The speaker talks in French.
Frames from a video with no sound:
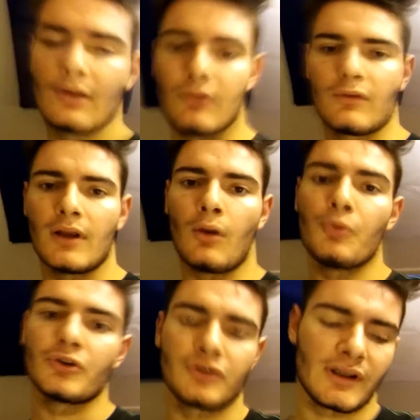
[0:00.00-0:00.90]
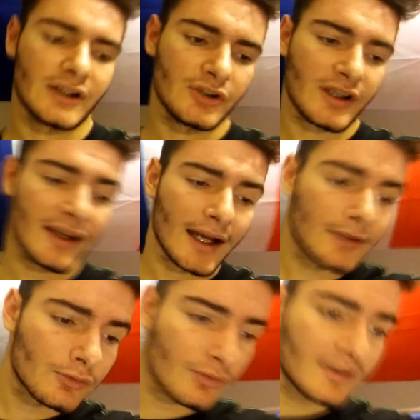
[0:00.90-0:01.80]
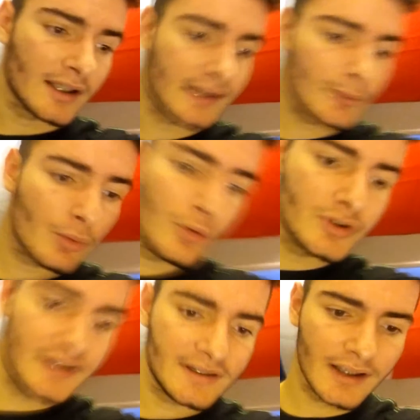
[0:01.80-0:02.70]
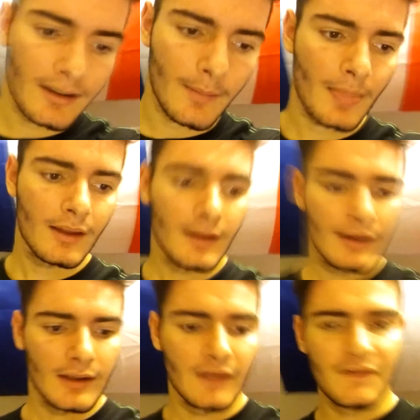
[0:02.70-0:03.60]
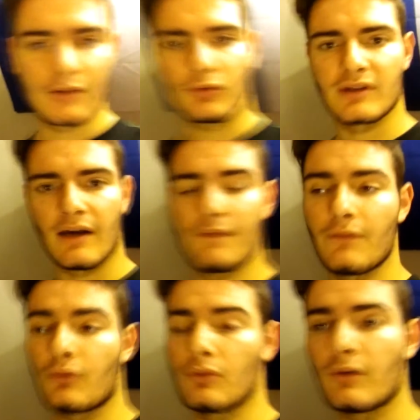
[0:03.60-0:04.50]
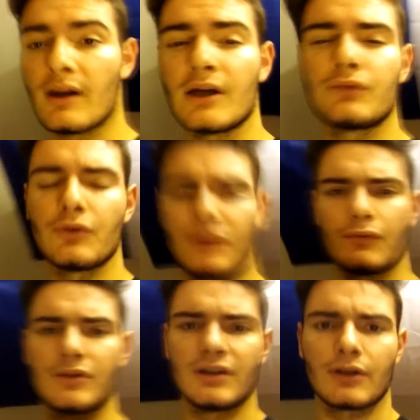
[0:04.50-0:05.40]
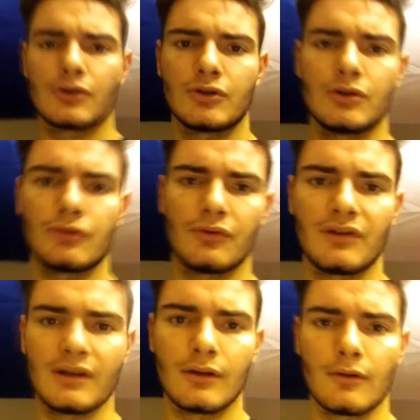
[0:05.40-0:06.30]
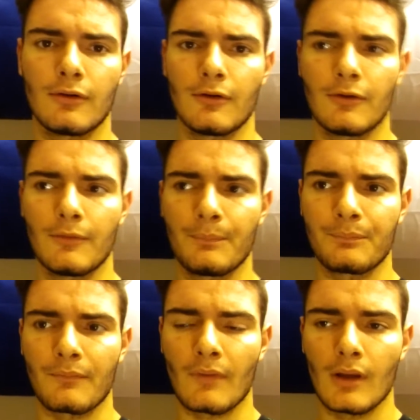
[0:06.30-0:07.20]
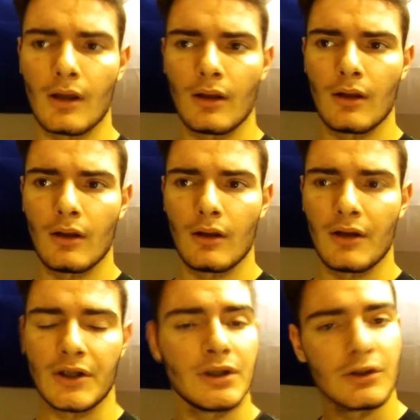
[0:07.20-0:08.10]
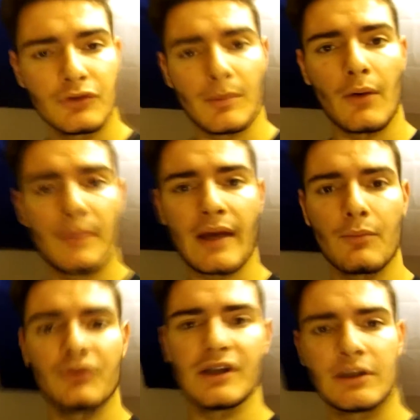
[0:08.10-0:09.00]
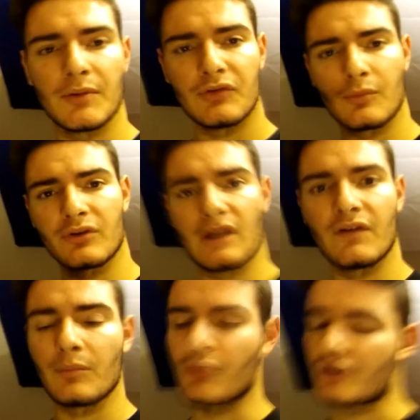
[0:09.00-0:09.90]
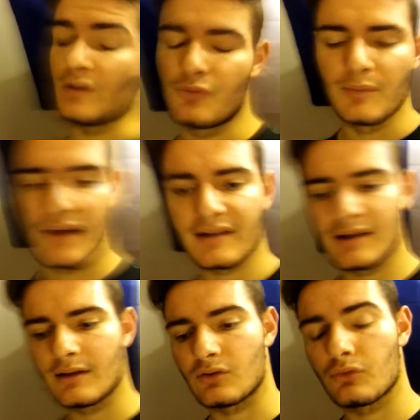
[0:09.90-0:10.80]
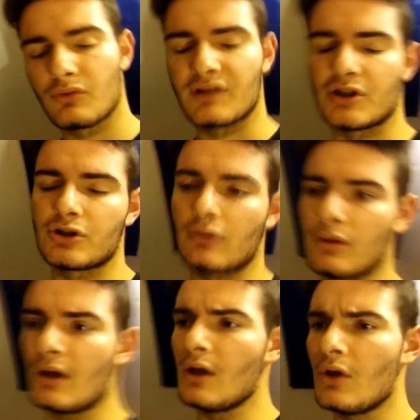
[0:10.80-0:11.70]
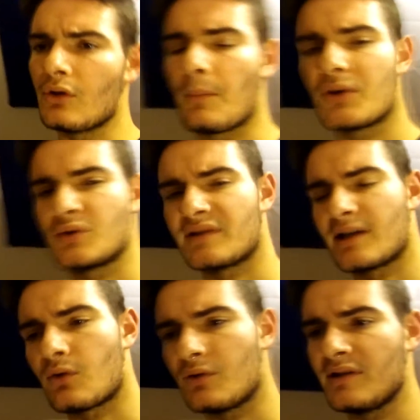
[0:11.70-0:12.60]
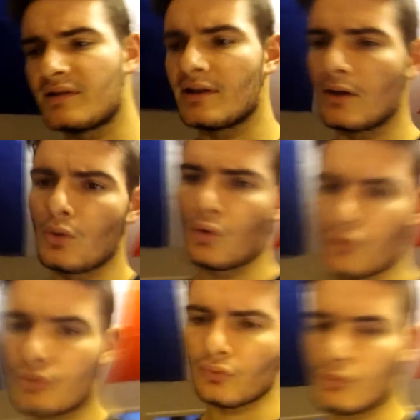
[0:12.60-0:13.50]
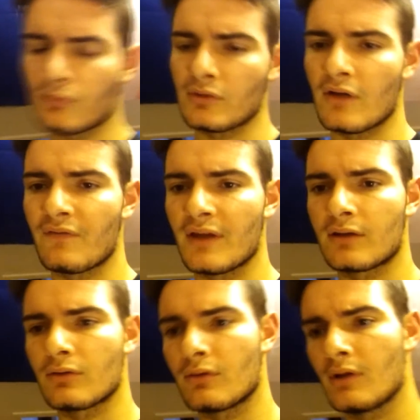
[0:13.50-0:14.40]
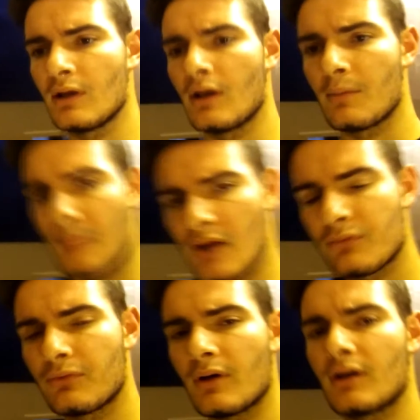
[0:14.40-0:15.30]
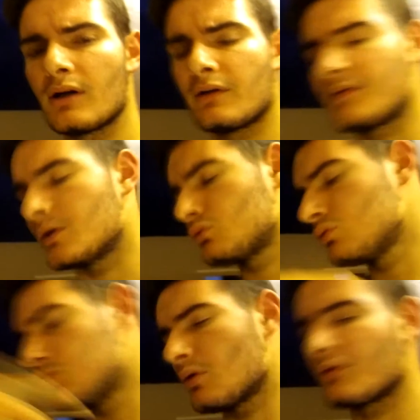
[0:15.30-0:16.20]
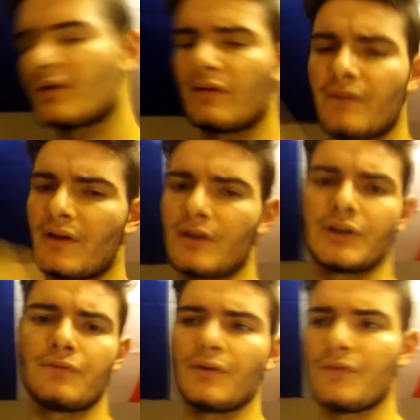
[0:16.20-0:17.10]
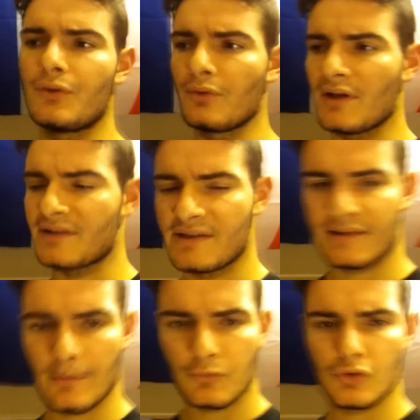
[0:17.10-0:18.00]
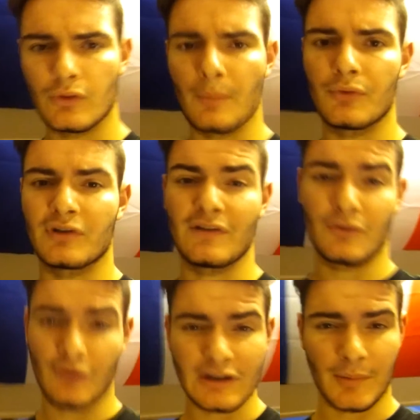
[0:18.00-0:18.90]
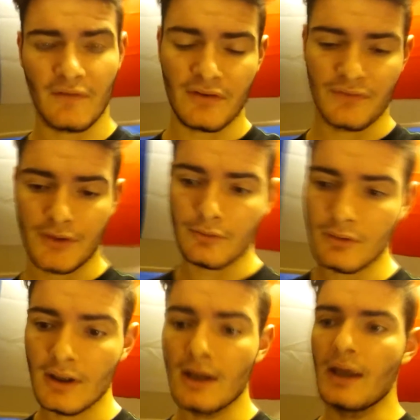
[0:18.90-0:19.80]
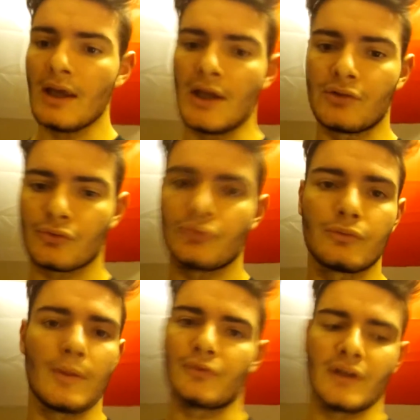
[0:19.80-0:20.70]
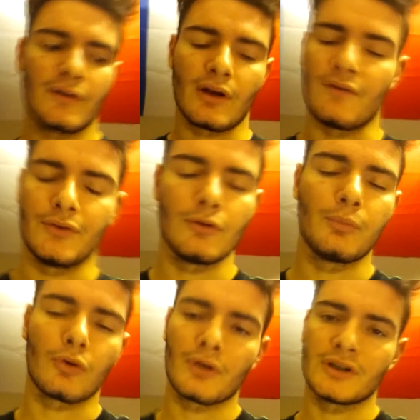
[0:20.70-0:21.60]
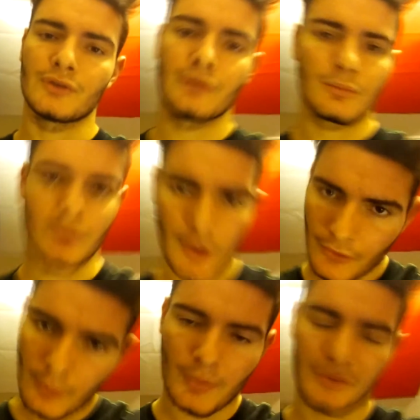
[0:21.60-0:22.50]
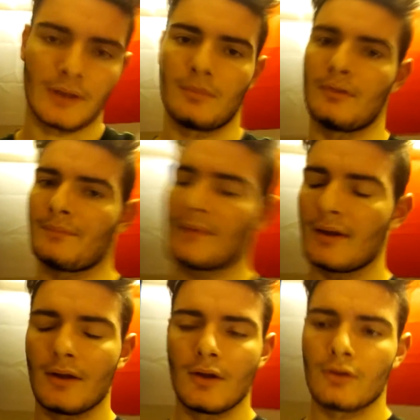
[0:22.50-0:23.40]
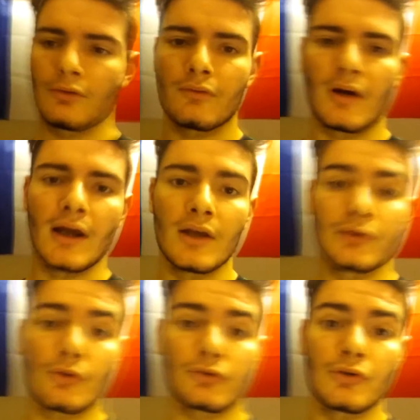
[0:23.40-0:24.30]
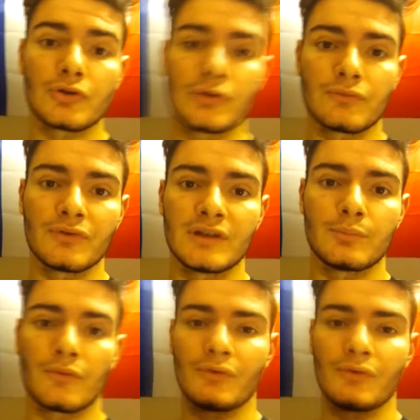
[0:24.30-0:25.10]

Donc voilà, en plus, j'ajoute avec Action, c'est un très bon logiciel. Il fait son taf. Donc voilà, je voulais aussi vous dire que j'utilise aussi. Euh, j'utilise ma webcam aussi, j'ai pas utilisé mon téléphone parce que j'ai plus de batterie et surtout que c'est chiant. Parce qu'après, je dois synchroniser le son avec euh, ma voix, enfin tout le bordel. j'ai fait une vidéo assez simple, tu vois, parce que c'est longtemps que j'ai pas fait de vidéo. Et surtout, bah, vous allez voir dans la vidéo pourquoi j'ai utilisé mon ordinateur portable. Donc voilà, sur ce, je vous dis bon